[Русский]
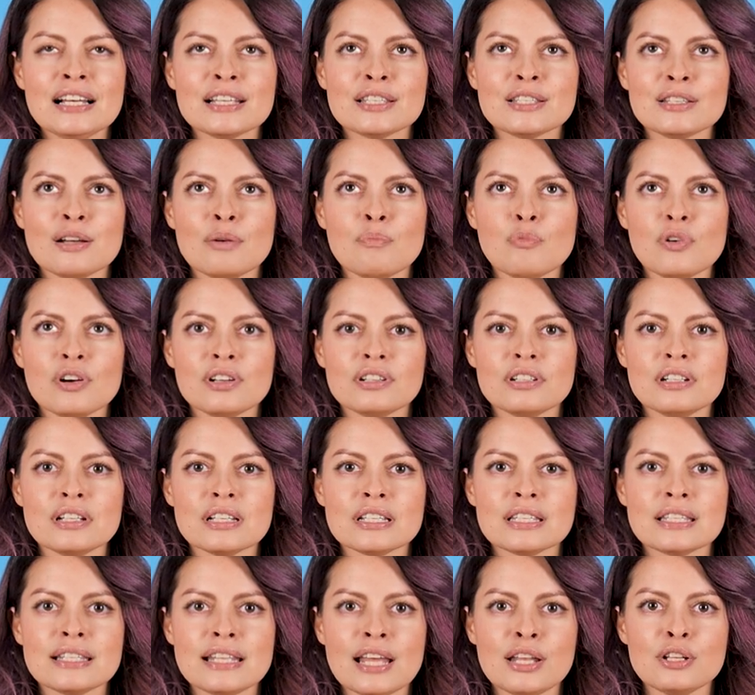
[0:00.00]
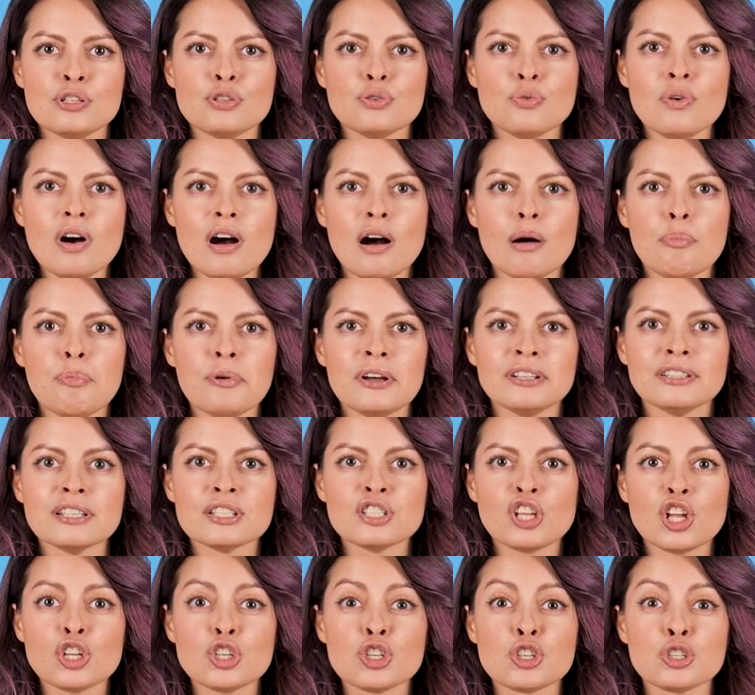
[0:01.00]
someone stand you up, это
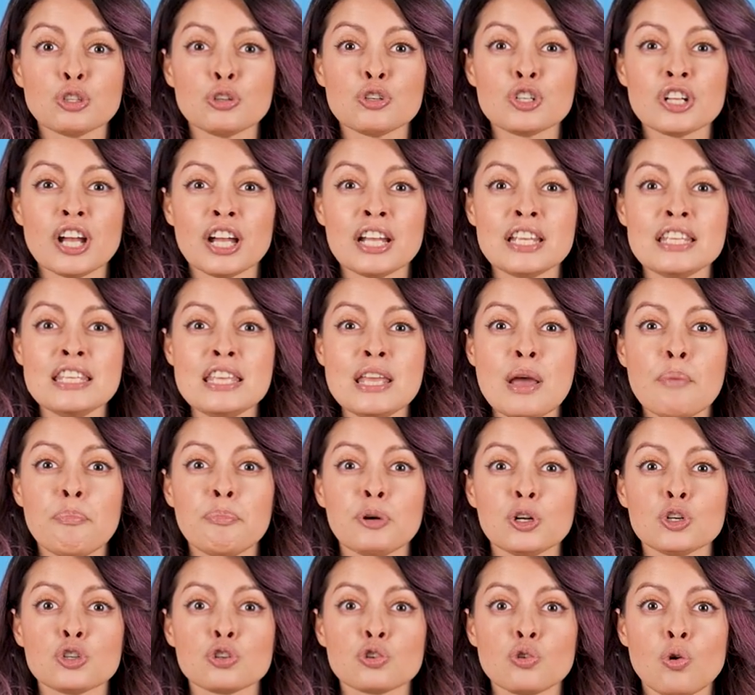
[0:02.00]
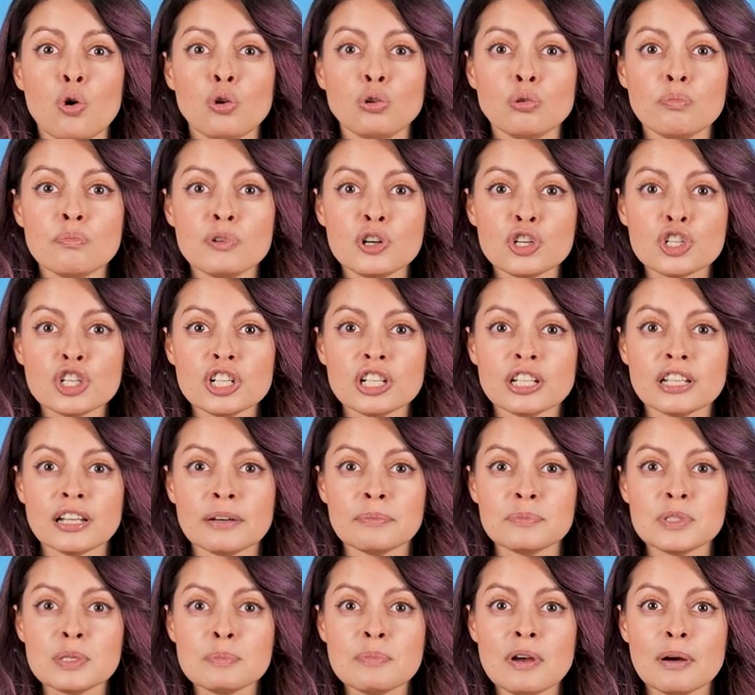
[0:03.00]
значит, что человек не пришел
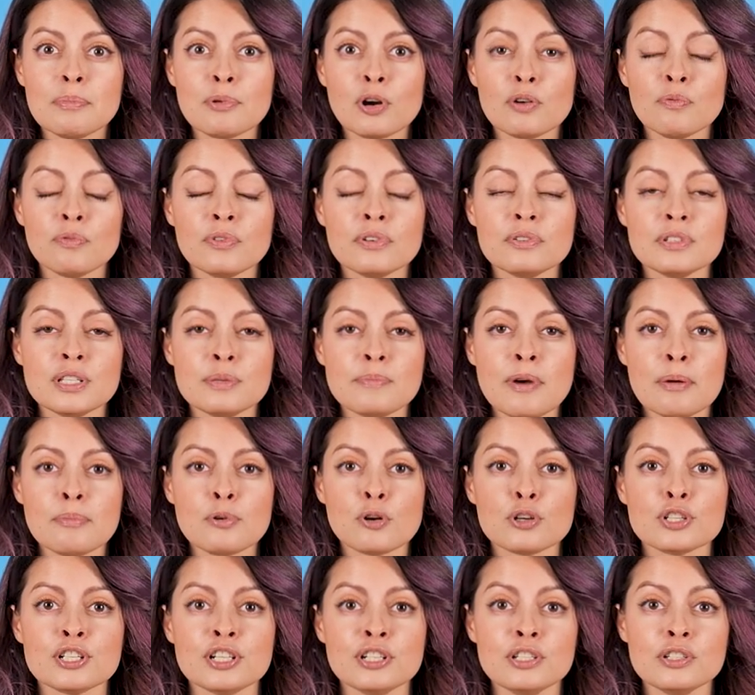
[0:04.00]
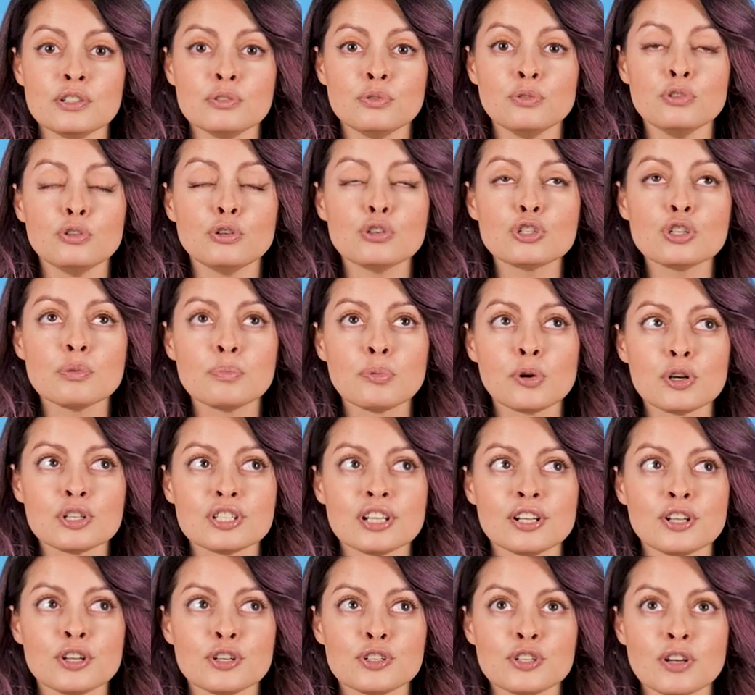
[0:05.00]
умышленно, тебя, тебя бросили. Ну, не то, что
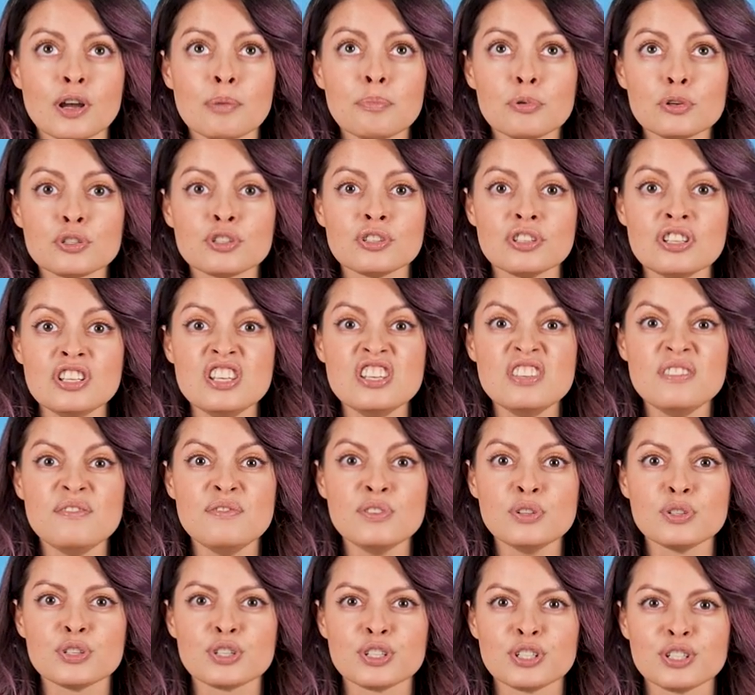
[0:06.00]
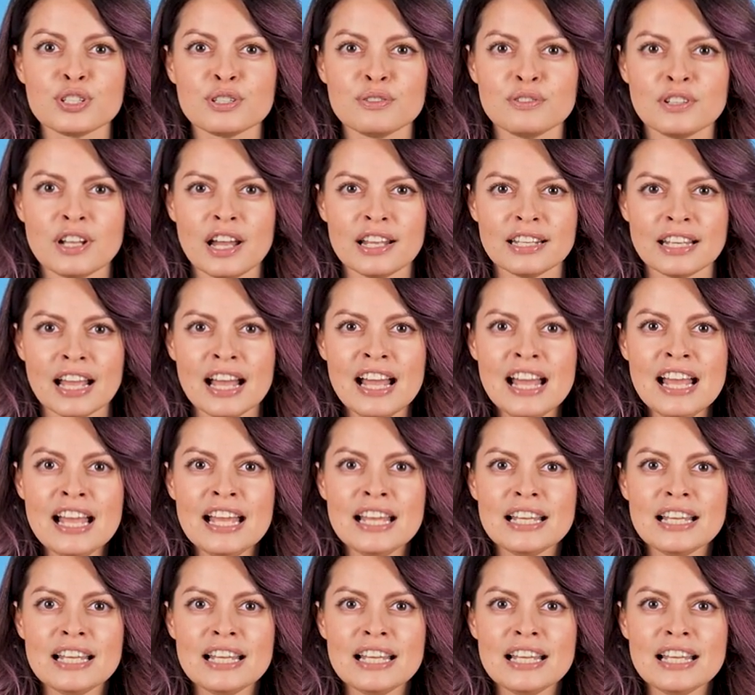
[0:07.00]
бросили, человек просто не явился на свидание.